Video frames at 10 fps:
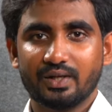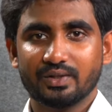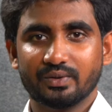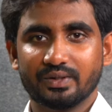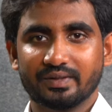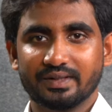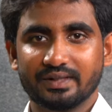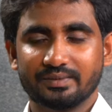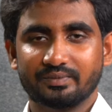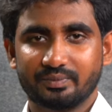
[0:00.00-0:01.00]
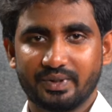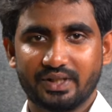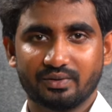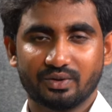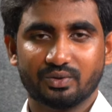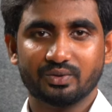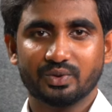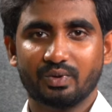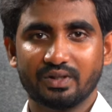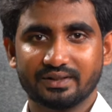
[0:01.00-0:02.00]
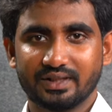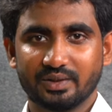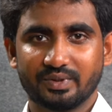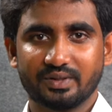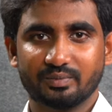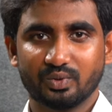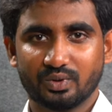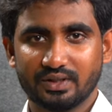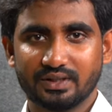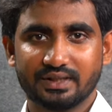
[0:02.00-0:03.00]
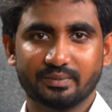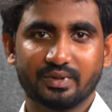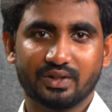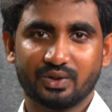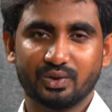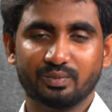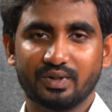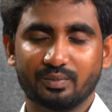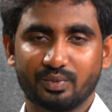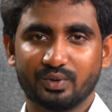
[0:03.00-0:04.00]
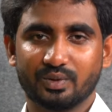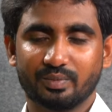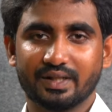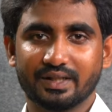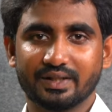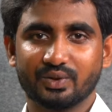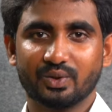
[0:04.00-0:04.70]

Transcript: ஸோ இது வந்து பெரியவங்களுக்கும் ஸ்வாலோயிங் தெரப்பின்னு மூக்கில் சில பேருக்கு டியூப்லாம் போட்டிருப்பாங்க